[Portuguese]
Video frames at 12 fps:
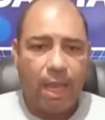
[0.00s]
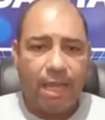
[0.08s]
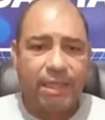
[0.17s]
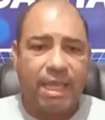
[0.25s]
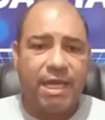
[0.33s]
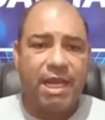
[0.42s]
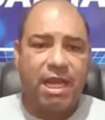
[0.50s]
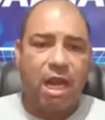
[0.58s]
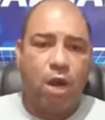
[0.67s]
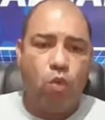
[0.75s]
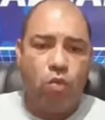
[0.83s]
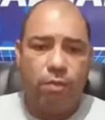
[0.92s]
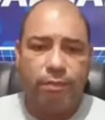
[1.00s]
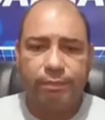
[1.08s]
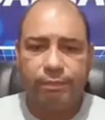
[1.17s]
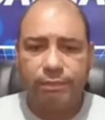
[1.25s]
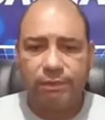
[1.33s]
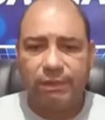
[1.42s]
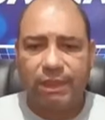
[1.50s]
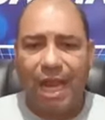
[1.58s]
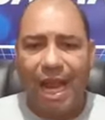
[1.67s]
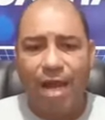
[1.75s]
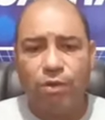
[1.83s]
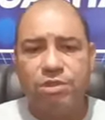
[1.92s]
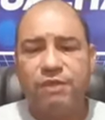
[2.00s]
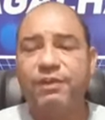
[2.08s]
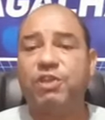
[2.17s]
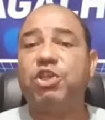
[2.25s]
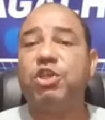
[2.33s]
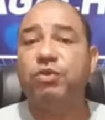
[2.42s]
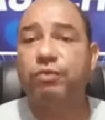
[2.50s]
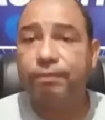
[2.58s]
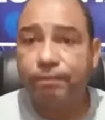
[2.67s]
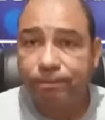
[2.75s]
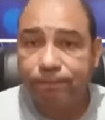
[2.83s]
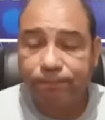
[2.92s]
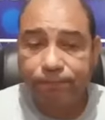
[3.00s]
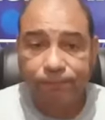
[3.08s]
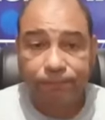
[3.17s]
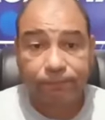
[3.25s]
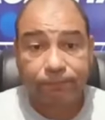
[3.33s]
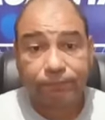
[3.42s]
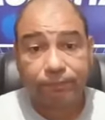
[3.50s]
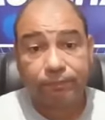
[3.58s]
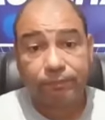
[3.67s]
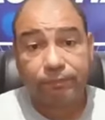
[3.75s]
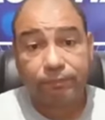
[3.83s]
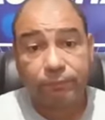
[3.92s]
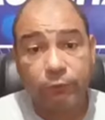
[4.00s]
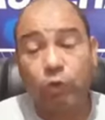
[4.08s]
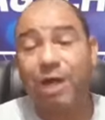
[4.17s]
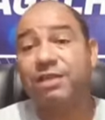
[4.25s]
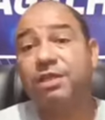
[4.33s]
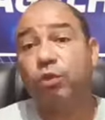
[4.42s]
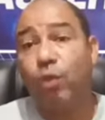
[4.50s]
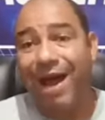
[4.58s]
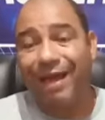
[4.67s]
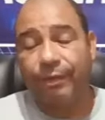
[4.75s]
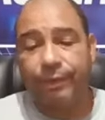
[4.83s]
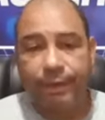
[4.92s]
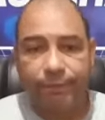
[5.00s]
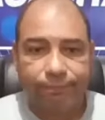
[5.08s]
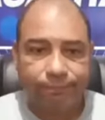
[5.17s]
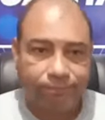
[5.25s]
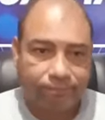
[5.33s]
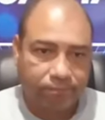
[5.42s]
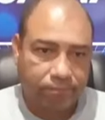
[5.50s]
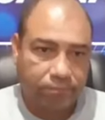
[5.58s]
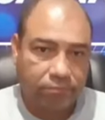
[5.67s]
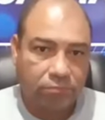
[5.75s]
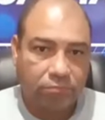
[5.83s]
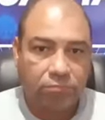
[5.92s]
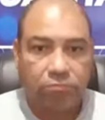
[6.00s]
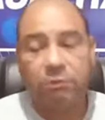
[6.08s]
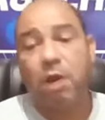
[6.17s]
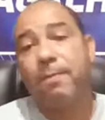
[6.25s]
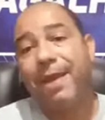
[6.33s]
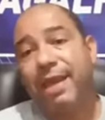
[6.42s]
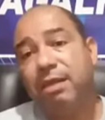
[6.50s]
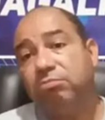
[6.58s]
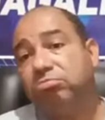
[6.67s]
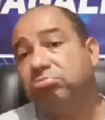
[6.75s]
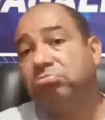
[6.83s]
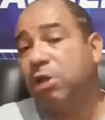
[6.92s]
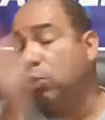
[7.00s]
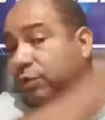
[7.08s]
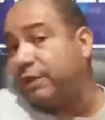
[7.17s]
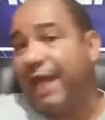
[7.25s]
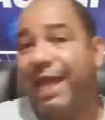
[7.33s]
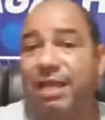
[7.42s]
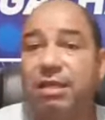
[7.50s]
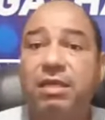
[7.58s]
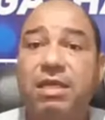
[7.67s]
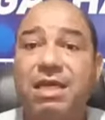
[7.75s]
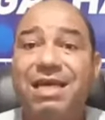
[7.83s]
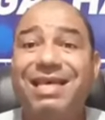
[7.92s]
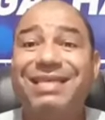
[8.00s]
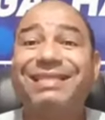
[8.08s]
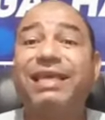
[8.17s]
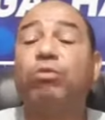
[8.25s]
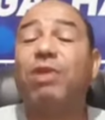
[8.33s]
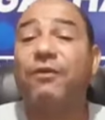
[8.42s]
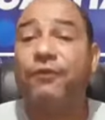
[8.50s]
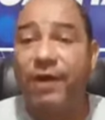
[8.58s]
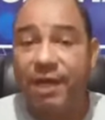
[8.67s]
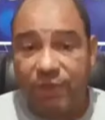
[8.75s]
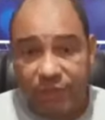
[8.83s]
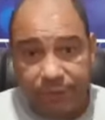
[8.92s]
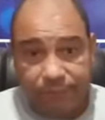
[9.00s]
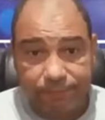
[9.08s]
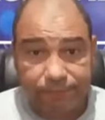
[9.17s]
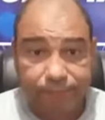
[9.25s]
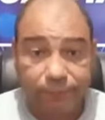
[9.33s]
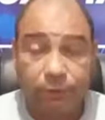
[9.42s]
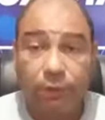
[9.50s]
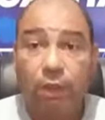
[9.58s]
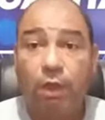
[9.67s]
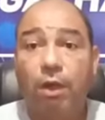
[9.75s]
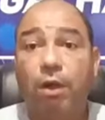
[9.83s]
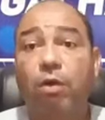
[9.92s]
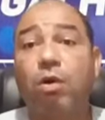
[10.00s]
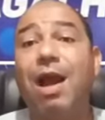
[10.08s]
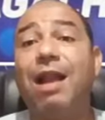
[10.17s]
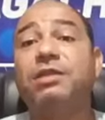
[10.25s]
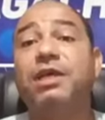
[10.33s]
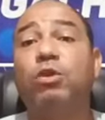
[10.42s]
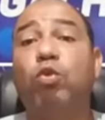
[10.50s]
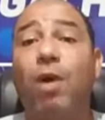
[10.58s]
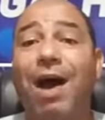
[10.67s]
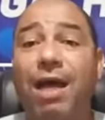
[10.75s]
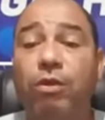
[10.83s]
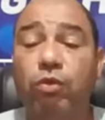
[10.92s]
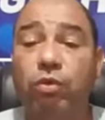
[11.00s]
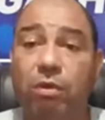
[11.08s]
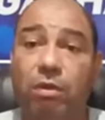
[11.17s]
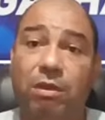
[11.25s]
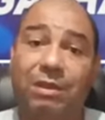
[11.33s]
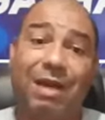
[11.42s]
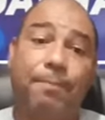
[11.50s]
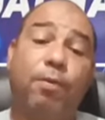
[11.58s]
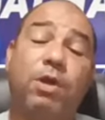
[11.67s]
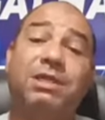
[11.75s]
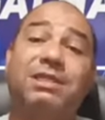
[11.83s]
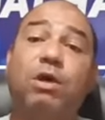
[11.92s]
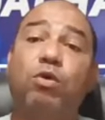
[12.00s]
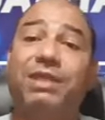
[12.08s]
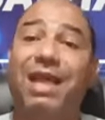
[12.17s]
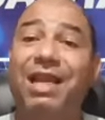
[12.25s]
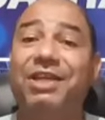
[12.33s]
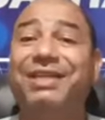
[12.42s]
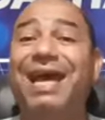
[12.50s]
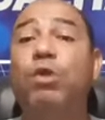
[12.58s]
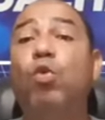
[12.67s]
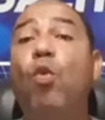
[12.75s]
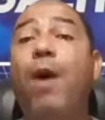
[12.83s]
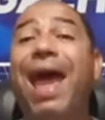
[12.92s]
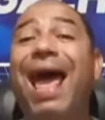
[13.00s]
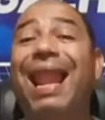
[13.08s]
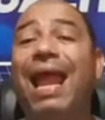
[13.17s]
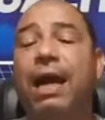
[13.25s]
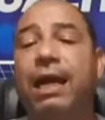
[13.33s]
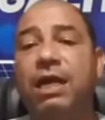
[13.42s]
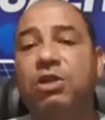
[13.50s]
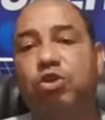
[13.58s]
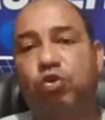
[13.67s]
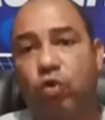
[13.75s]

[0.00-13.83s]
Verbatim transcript: Aí tem Nicão, Carlos e Vitinho. O Carlos Eduardo, né? Também não tem centroavante, né? O Carlos Eduardo, na posição dele, já não é lá grandes